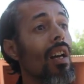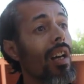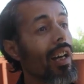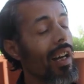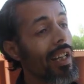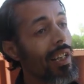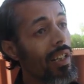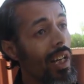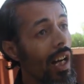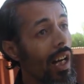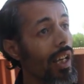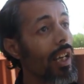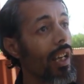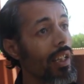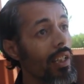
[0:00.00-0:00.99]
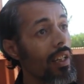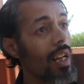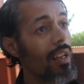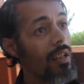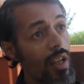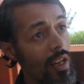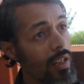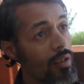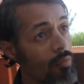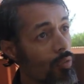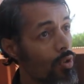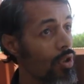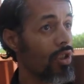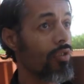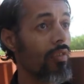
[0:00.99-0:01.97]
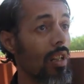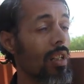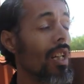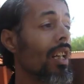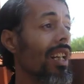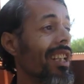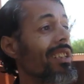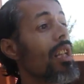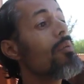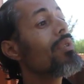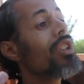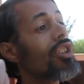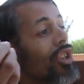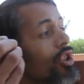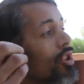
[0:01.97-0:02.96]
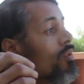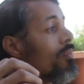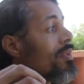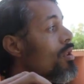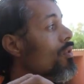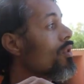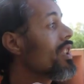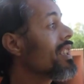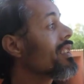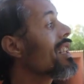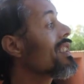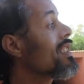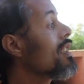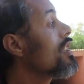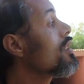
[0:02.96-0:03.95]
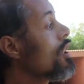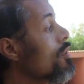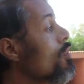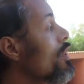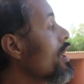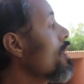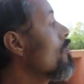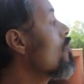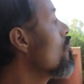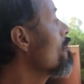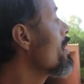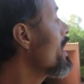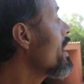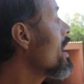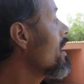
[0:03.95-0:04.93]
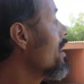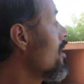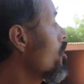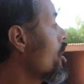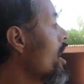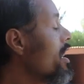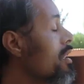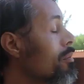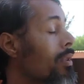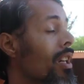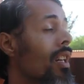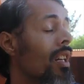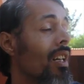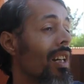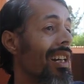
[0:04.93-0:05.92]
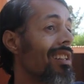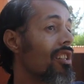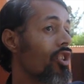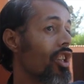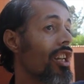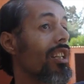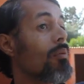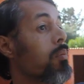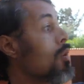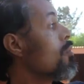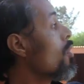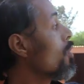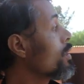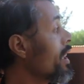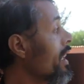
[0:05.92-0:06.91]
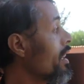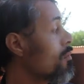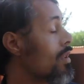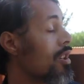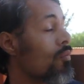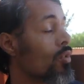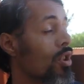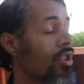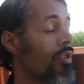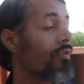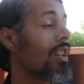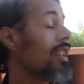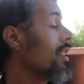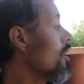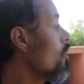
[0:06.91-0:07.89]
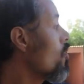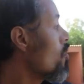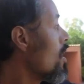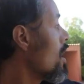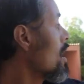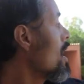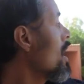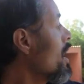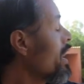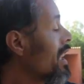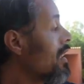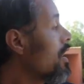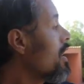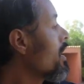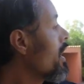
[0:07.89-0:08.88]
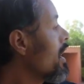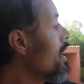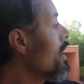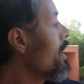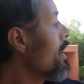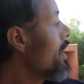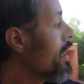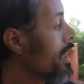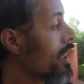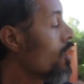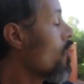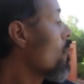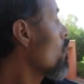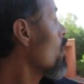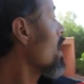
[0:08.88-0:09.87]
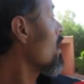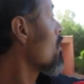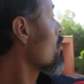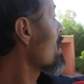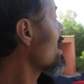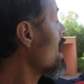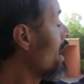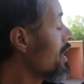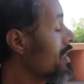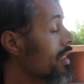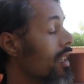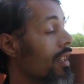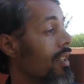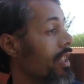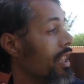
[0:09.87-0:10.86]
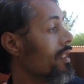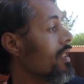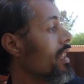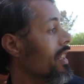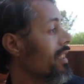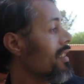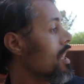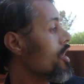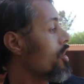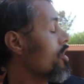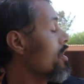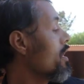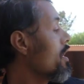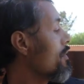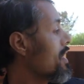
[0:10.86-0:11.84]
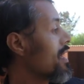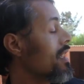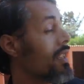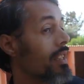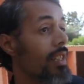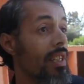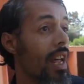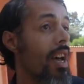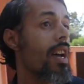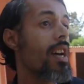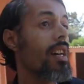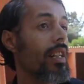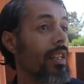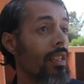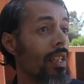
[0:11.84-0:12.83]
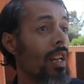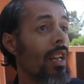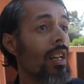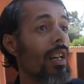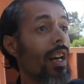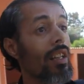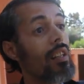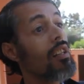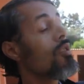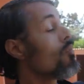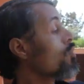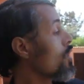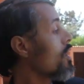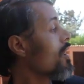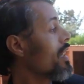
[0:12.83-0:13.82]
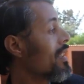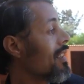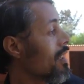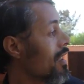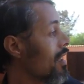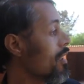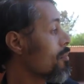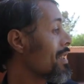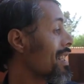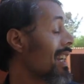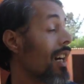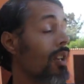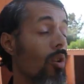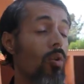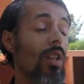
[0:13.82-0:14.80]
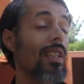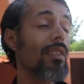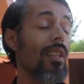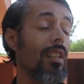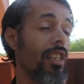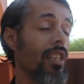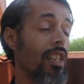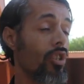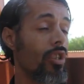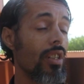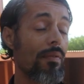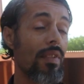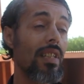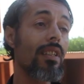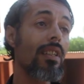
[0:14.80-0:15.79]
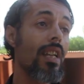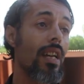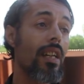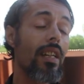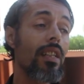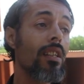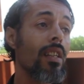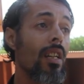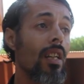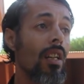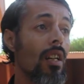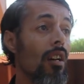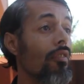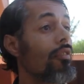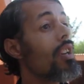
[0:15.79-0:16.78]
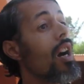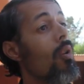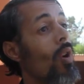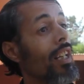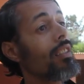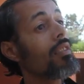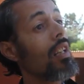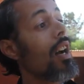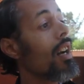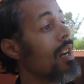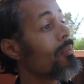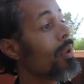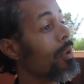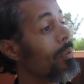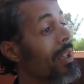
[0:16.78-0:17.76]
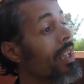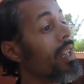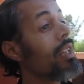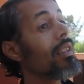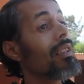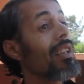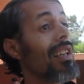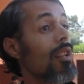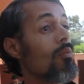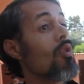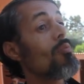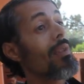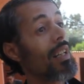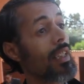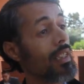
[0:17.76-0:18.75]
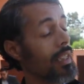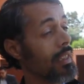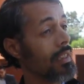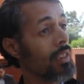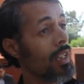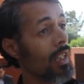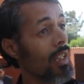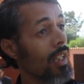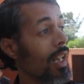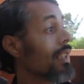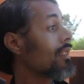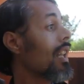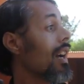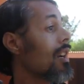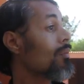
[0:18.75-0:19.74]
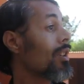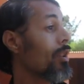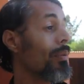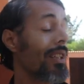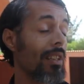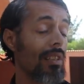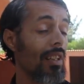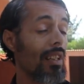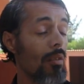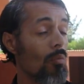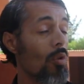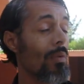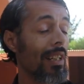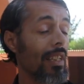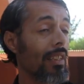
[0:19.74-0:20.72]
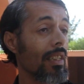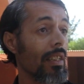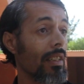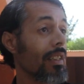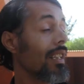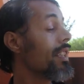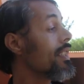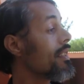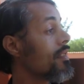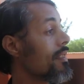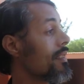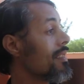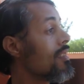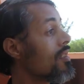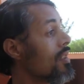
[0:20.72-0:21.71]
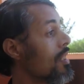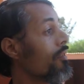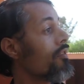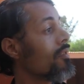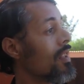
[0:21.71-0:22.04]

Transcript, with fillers: غير حقيقيه عن المستشفى حتى ملي تيجيو المسؤولين راه تيوريوهم غير هذا الجانب هذا الجانب المضيء من المستشفى اللي هو الكلينيك وهو المصلحه ديال العلاج النفسي النهاري هذه المصلحه الاخرى ديال العلاج النفسي النهاري فيها واحد الطاقم كبير ديال الممرضين الطاقم الكبير ديال الممرضين اللي استنزف